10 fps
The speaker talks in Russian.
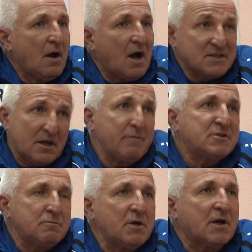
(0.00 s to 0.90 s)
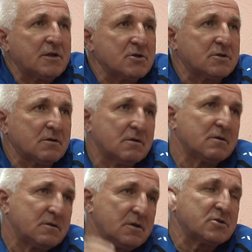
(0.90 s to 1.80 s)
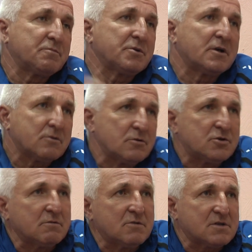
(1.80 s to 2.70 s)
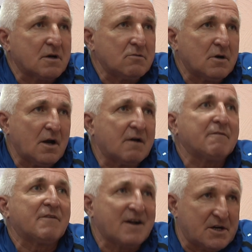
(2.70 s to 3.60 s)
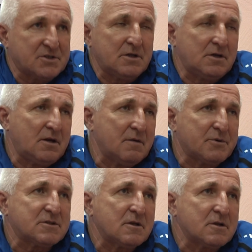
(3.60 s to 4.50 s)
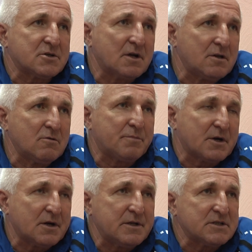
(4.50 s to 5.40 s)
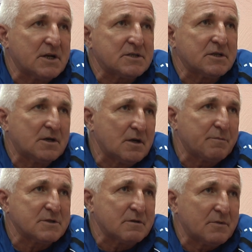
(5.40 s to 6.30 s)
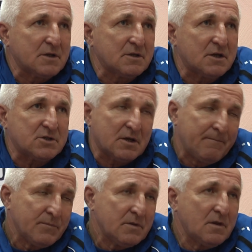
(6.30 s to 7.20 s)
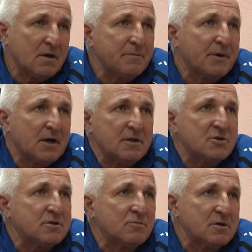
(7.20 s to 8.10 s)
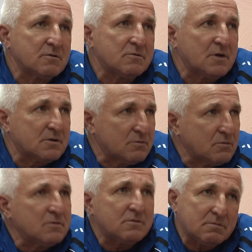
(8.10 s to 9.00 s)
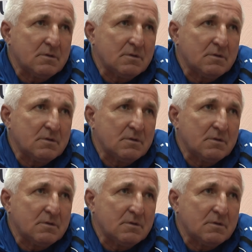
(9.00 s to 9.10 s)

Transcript: А сами себе, конечно, держим планку очень высоко. Как в каждой игре по содержанию, по организации игры, по самоотдаче – так и по конечному результату. Ну,